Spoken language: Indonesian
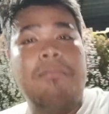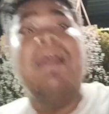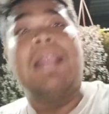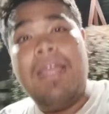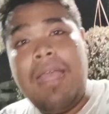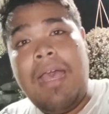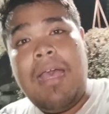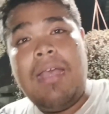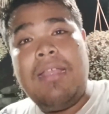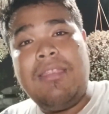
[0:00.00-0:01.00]
Marah enggak?
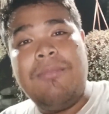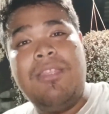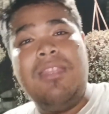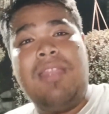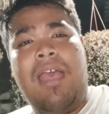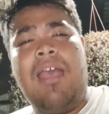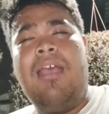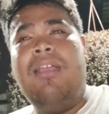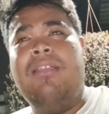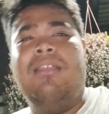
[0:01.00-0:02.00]
teman kita
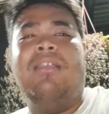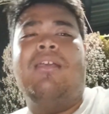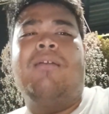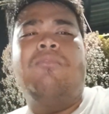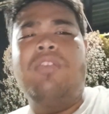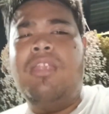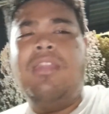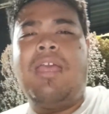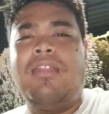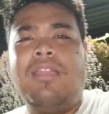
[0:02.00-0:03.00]
ya,
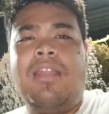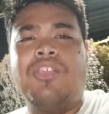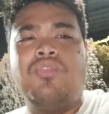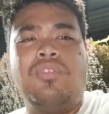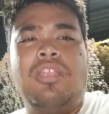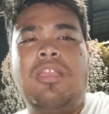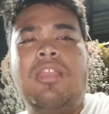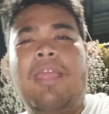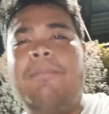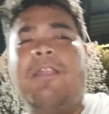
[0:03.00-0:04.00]
mungkin anda langsung
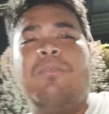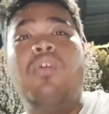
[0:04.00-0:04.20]
dilempar